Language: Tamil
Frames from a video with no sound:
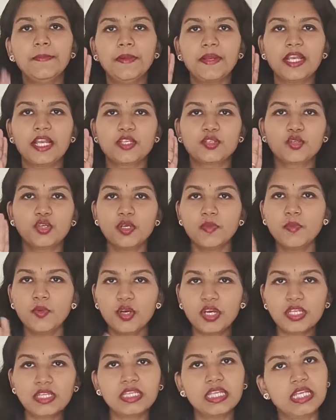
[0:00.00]
இப்போ நான் சொல்ல
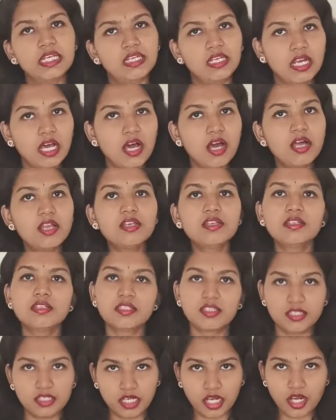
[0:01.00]
போகிற இந்த நாலு
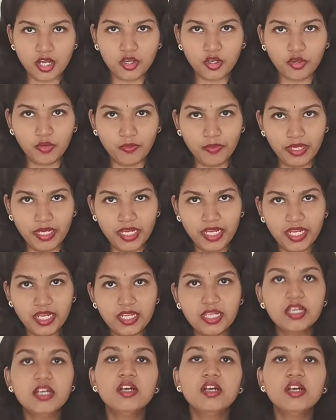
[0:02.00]
ஸ்டாக்குமே